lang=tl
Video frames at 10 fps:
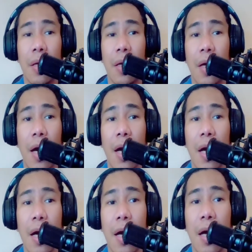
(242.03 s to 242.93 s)

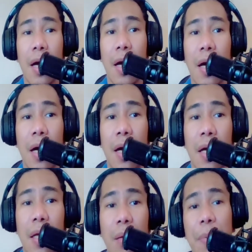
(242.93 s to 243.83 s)
Uh,
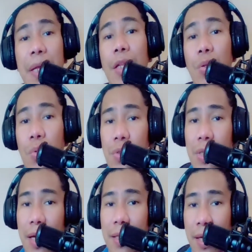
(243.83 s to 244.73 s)
ibinato
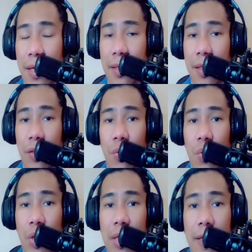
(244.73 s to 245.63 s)
sa kanya
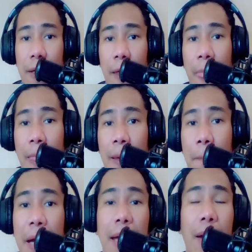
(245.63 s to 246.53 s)
itong uh,
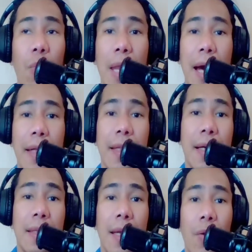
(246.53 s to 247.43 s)
pagkawala
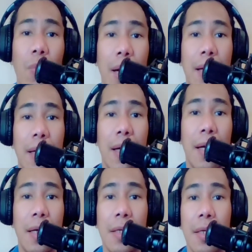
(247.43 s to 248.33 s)
ng dalawang
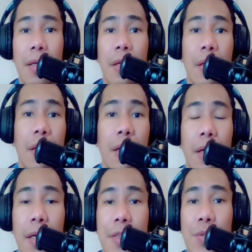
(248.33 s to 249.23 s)
uh,
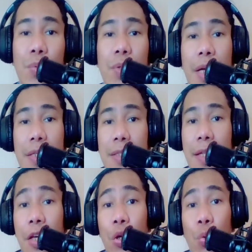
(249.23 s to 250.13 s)
uh, students
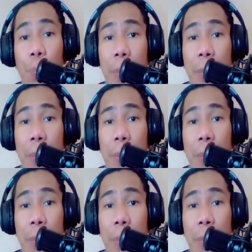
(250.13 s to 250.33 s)
ng UP